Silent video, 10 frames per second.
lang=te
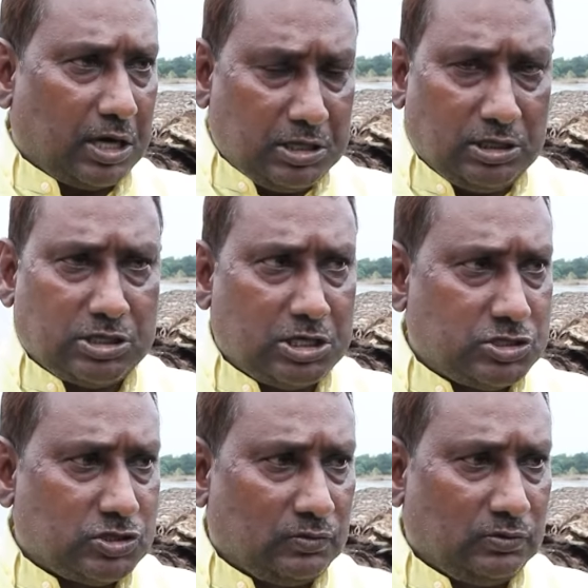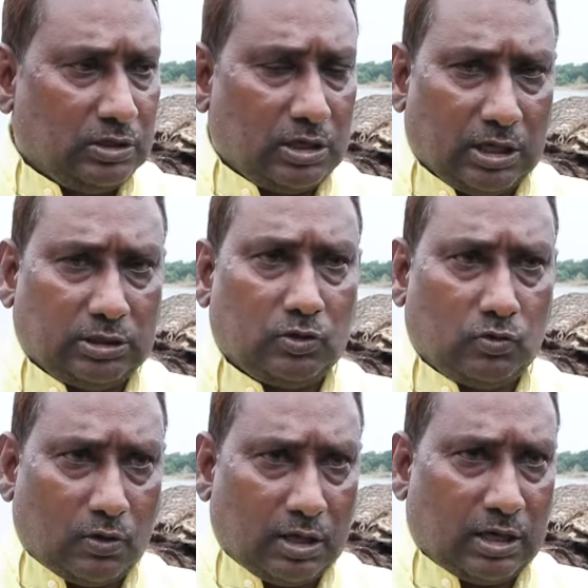ట్రైనింగ్ చేయించాం అతని
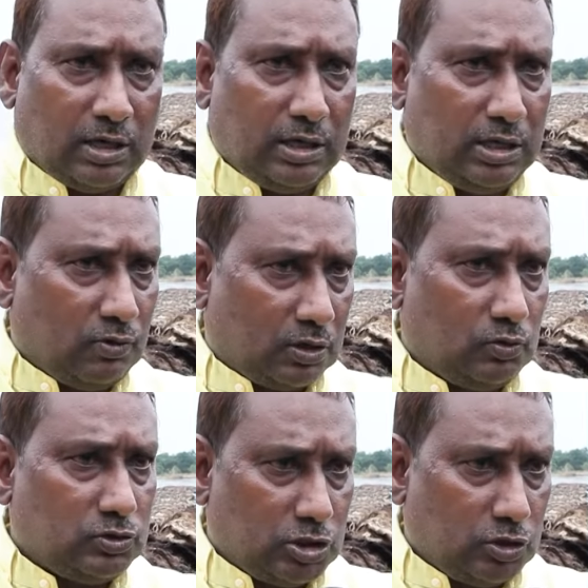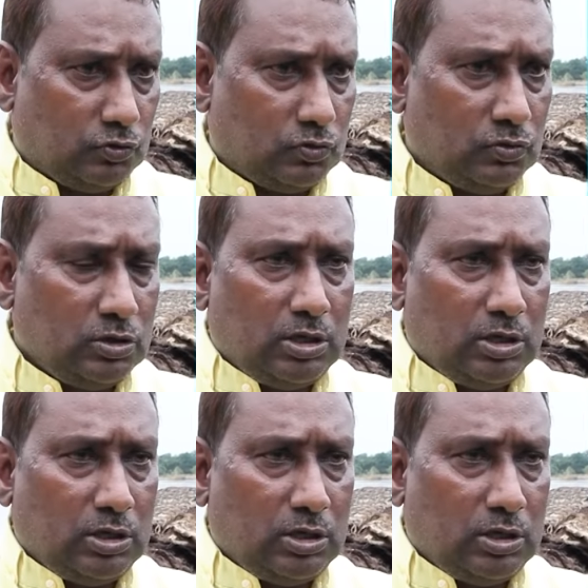ద్వారా ఈ వర్కులు చేయింతూ